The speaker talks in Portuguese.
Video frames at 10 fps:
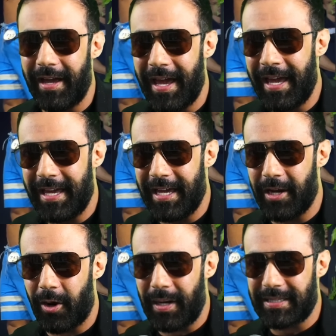É ele,
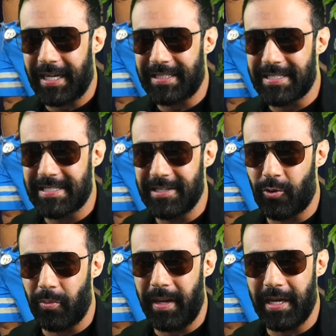ó. O atleta
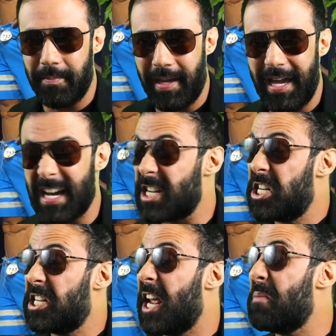566,
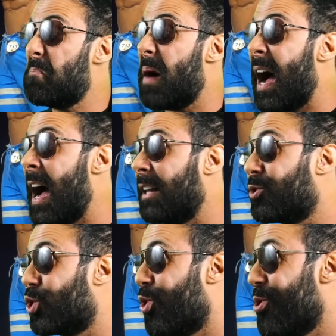
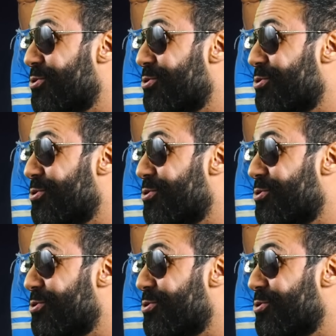shapeado,